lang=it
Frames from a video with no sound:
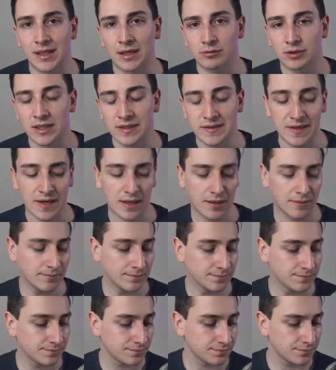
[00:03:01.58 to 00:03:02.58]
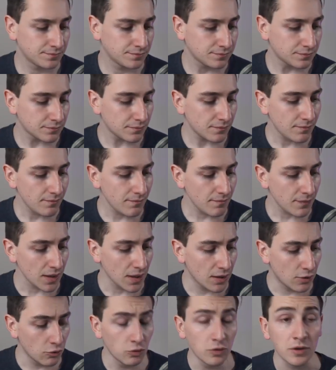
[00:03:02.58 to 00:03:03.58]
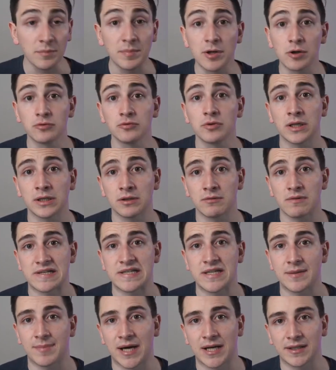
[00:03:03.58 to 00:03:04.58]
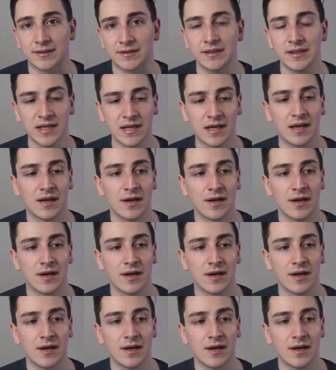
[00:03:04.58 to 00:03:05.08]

da utilizzare. Lui per ognuna di queste parti